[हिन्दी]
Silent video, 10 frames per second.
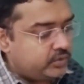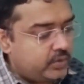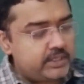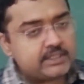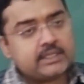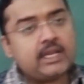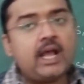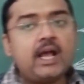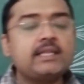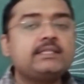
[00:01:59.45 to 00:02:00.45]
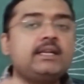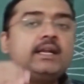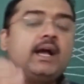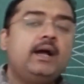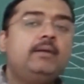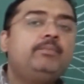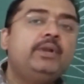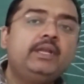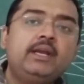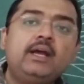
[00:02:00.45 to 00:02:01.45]
तो इसका असर कहाँ
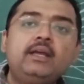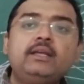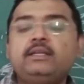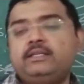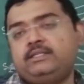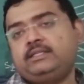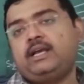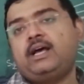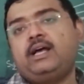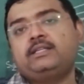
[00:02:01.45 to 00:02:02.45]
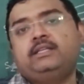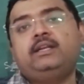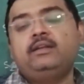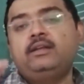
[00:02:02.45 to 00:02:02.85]
पड़ेगा इसका असर